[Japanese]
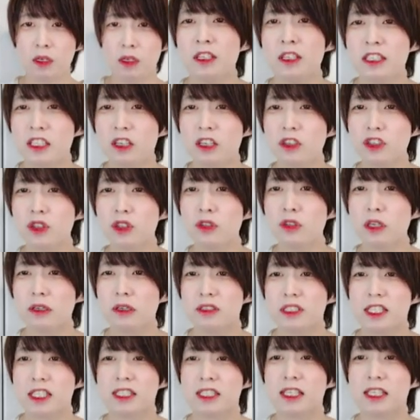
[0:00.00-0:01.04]
自己紹介を
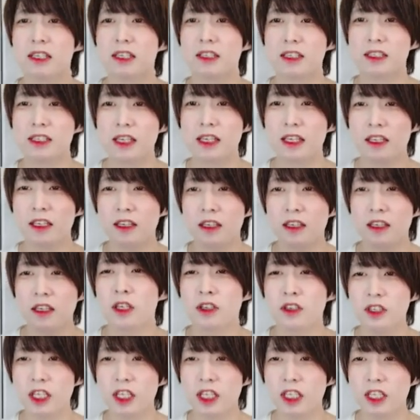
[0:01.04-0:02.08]
させてください。
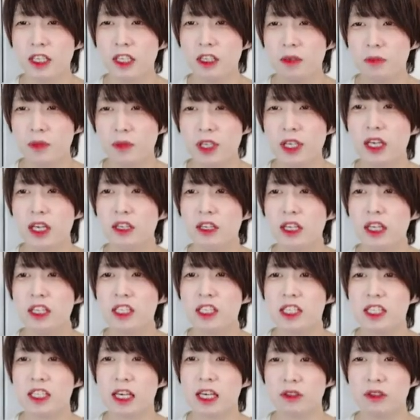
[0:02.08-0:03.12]
ユ n テ t VR
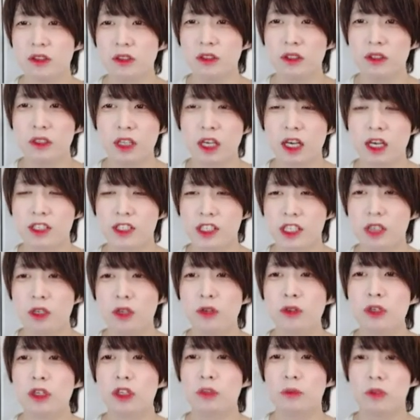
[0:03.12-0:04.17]
エンジニアの中地幸
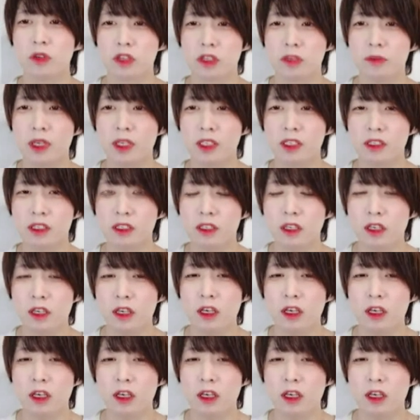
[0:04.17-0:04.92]
喜と申します。